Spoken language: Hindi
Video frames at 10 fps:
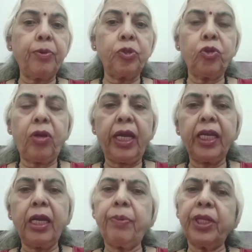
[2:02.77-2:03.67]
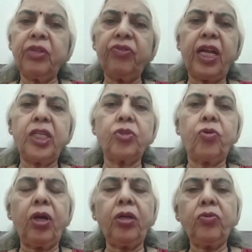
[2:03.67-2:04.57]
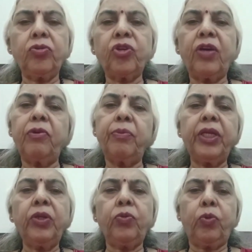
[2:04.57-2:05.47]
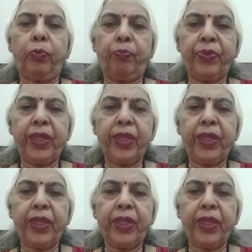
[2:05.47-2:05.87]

आप को दोहराएगा पृथ्वीराज चौहान हो चाहे अभिमन्यु हो